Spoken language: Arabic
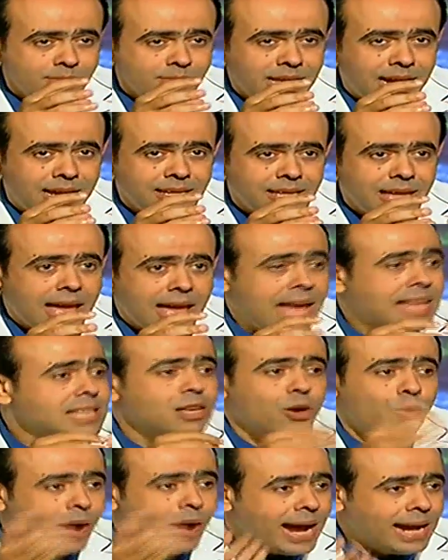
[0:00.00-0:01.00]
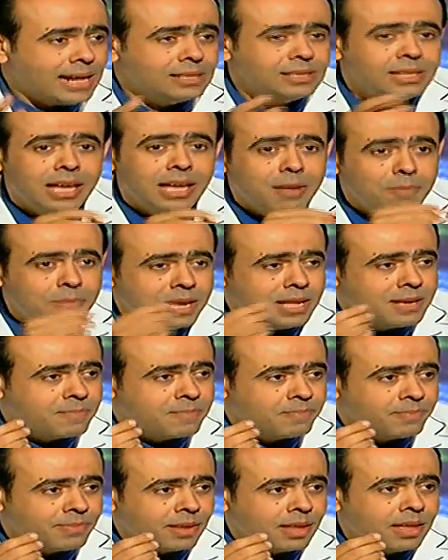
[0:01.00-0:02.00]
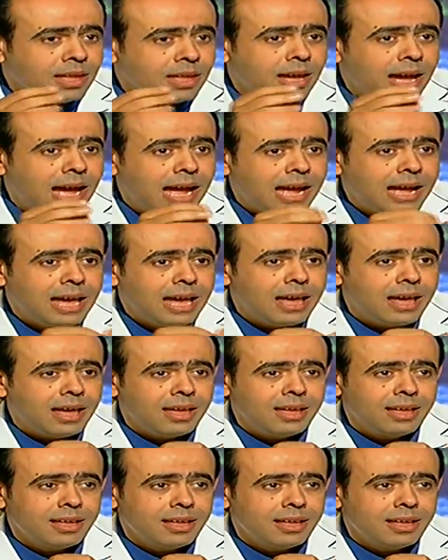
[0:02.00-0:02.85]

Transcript: يعني اي واحد يجيب لي حاجه